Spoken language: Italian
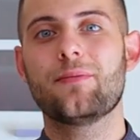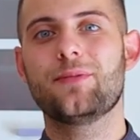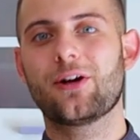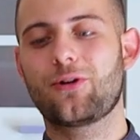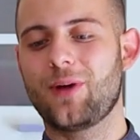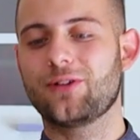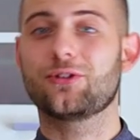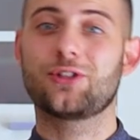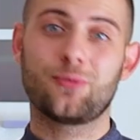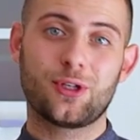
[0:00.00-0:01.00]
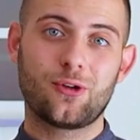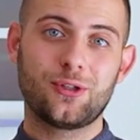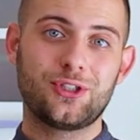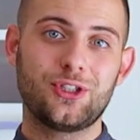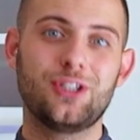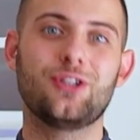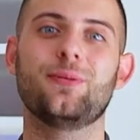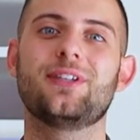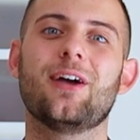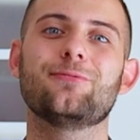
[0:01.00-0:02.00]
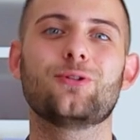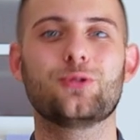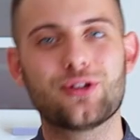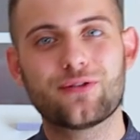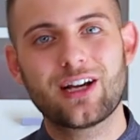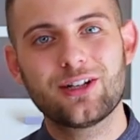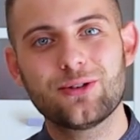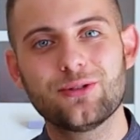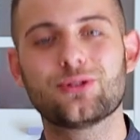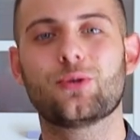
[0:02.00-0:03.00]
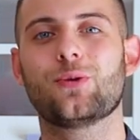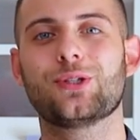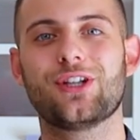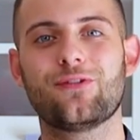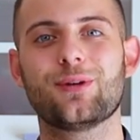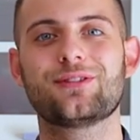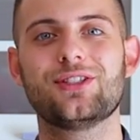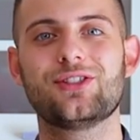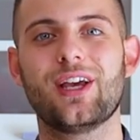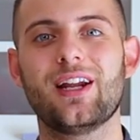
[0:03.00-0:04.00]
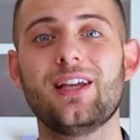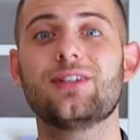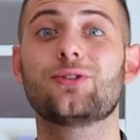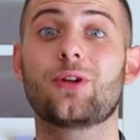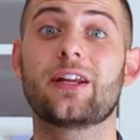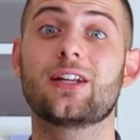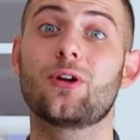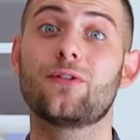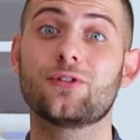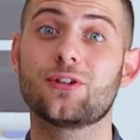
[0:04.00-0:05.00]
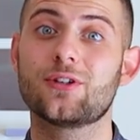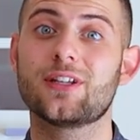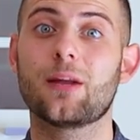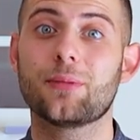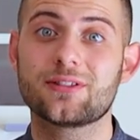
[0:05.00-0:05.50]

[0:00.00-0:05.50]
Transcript: Mi raccomando, se non mi conosci, io mi chiamo Luigi Franco, sono uno chef pasticcere, sono il creatore e fondatore della